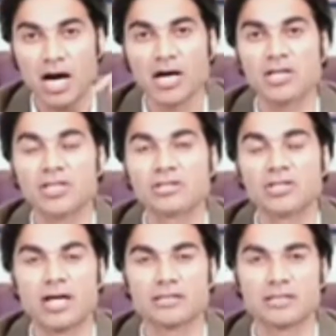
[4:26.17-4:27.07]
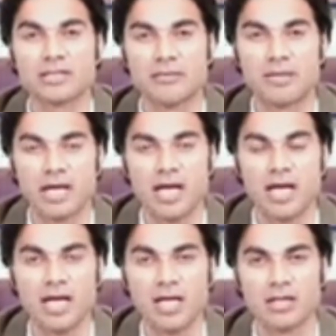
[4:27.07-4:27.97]
हमारी इजाजत के
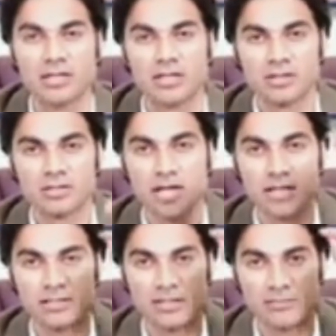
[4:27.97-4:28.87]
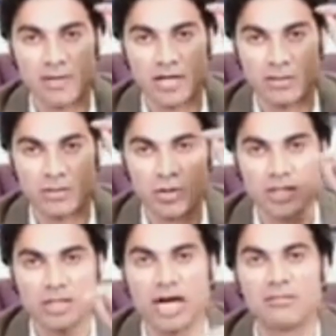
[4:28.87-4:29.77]
बगैर धरती पर
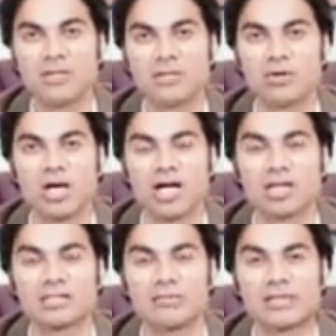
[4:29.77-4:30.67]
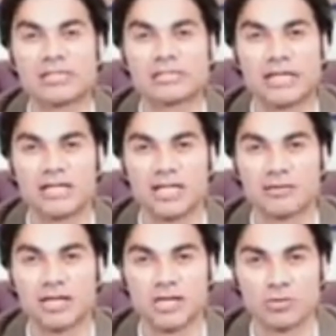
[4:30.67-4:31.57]
कोई काम नहीं होगा कथा मेरे चैनल
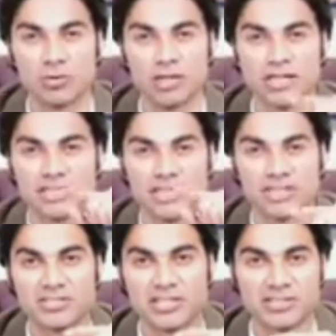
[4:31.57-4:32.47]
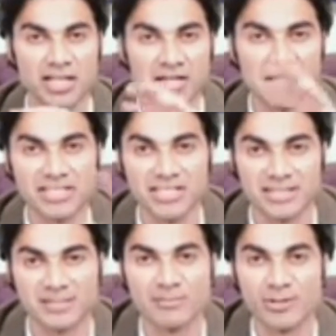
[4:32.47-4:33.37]
के बगैर कौन है ये क्रिश्चियन चैनल अन्य
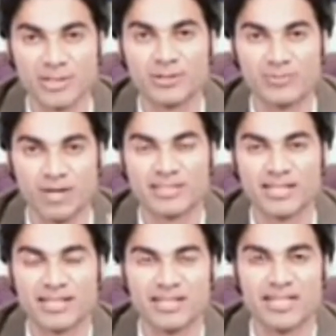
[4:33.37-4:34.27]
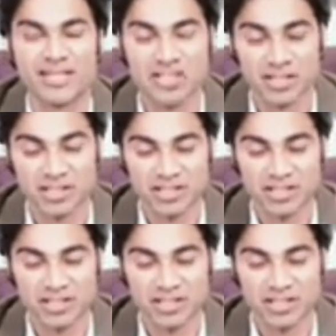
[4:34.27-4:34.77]
जाति बोल दें तो बात अलग है